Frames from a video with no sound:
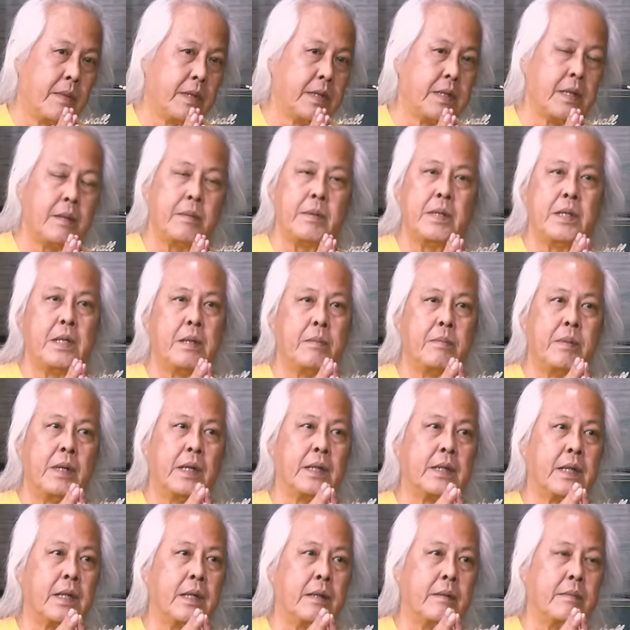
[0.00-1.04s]
ไม่ใช่พิธีเปิ
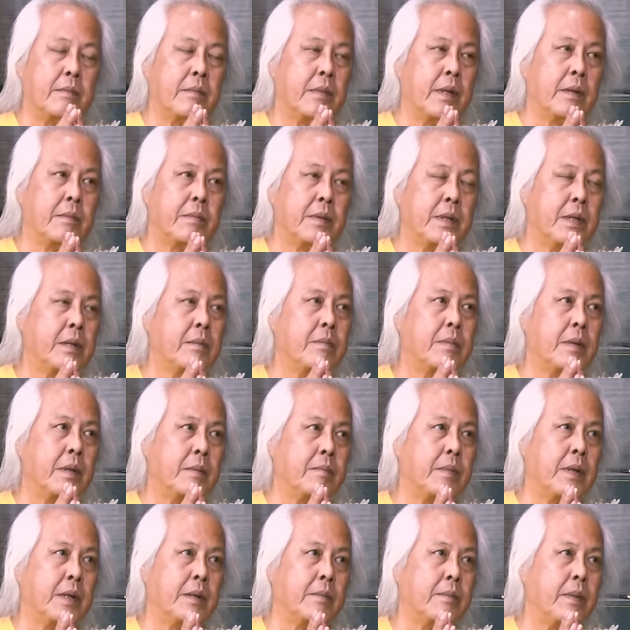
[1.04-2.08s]
ดกิจนะพิธีเปิด
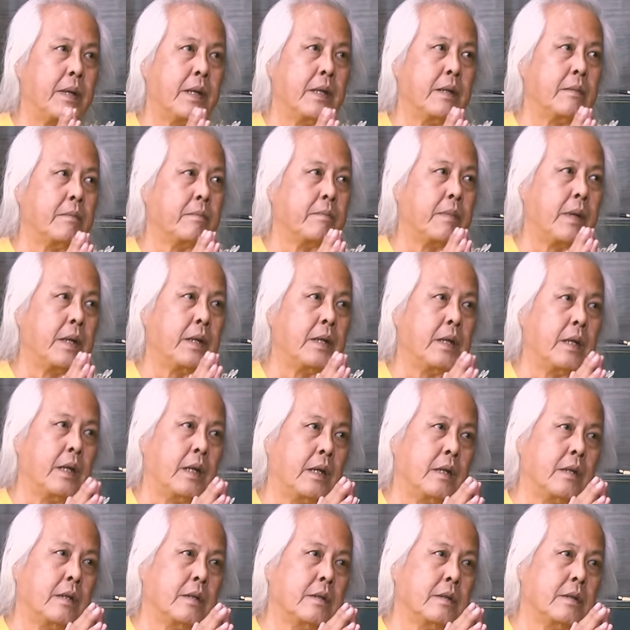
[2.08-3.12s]
ปิดเป็นเป็นอีก